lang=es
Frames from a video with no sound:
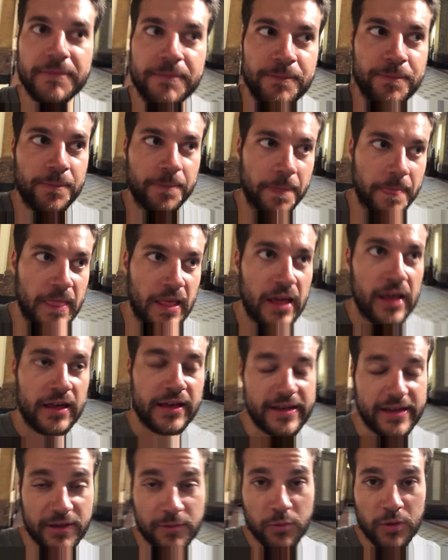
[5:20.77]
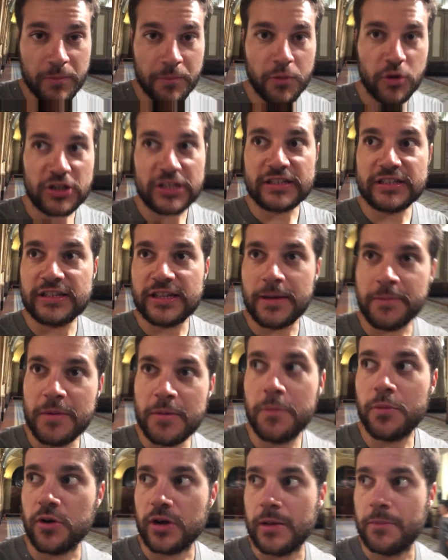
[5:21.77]
mm, y es muy importante
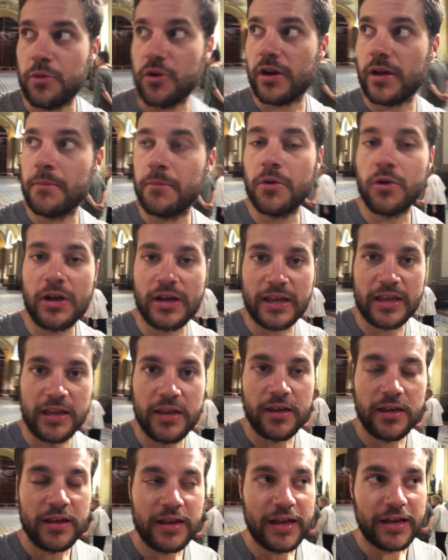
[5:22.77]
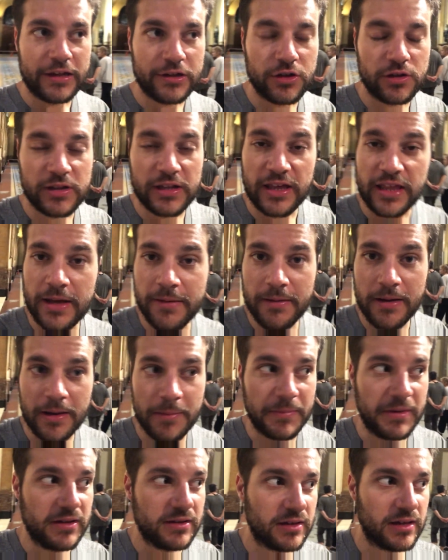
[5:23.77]
también porque, por ejemplo, aquí es donde daba
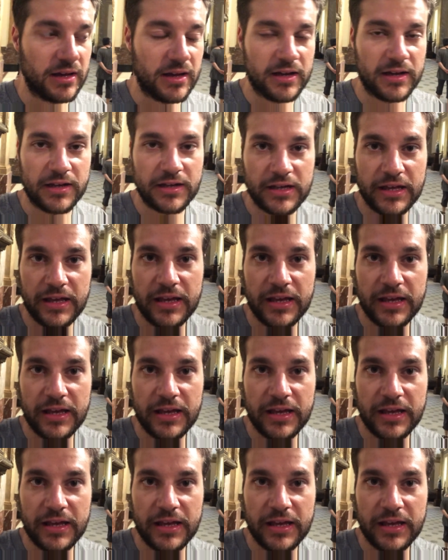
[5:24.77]
misa